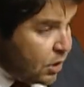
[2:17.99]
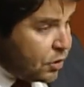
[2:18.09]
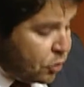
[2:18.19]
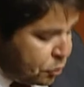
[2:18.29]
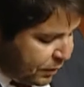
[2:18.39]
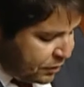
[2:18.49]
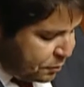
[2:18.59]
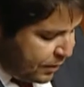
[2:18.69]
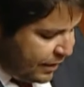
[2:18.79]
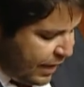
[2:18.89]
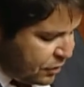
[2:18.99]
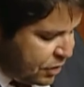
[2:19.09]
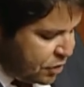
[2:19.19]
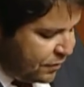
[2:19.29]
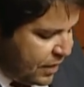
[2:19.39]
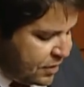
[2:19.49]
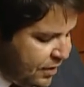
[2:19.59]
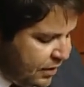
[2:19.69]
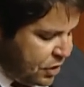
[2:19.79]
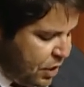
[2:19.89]
são os preços praticados nas viagens
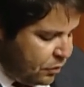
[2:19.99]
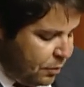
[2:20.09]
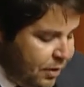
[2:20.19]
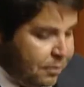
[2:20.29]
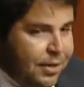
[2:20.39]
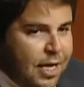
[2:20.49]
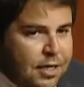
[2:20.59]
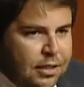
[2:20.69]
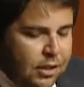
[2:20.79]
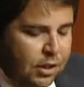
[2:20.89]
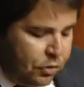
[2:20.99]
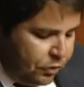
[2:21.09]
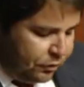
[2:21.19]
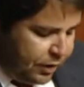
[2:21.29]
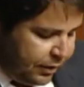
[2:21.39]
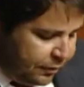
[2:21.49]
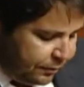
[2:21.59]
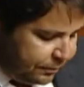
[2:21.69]
entre a região autónoma da Madeira e o continente.